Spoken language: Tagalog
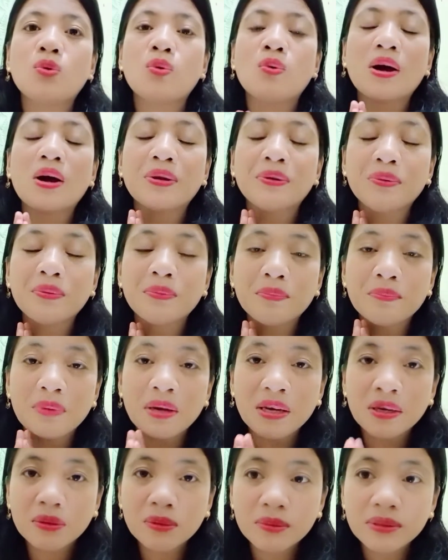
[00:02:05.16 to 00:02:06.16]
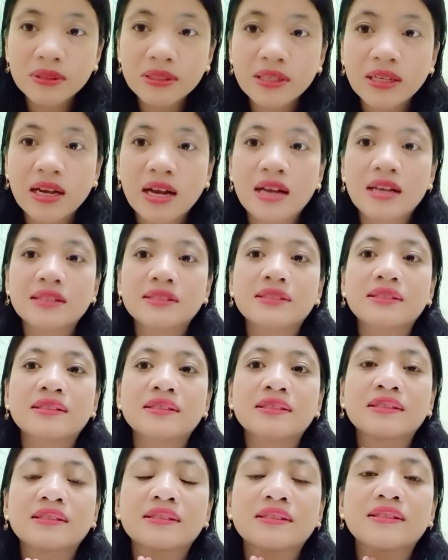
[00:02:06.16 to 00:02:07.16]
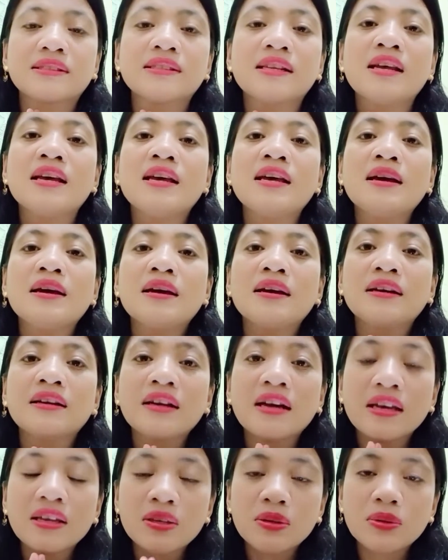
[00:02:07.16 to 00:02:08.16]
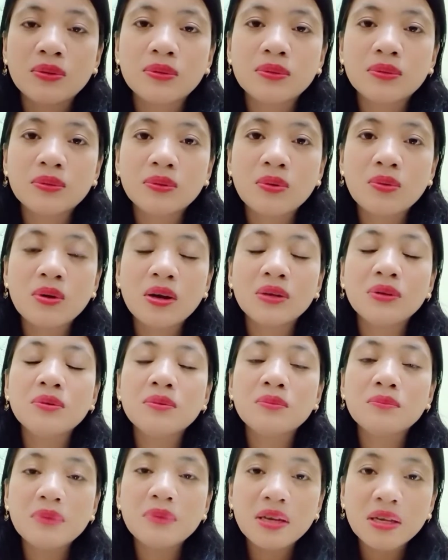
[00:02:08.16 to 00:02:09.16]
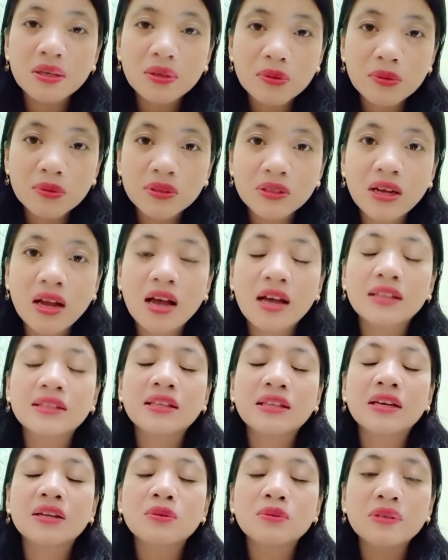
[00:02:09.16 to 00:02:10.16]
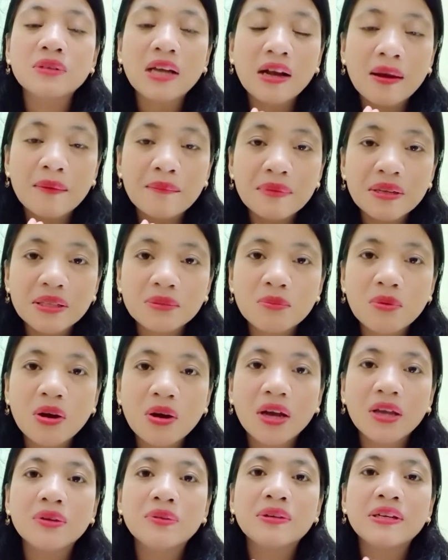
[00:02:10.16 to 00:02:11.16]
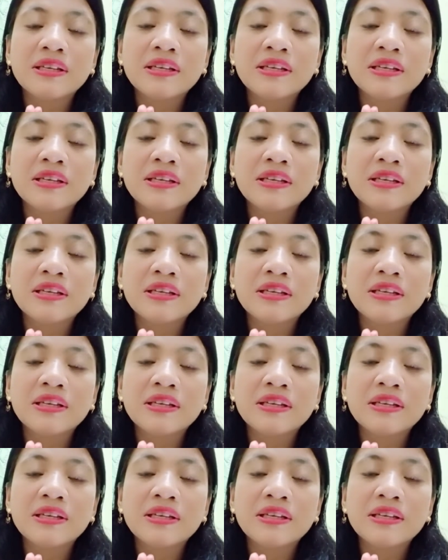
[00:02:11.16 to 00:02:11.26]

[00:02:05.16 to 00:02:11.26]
kung anong meron ka ngayon kung anong meron ka at anong nakamit mo ngayon,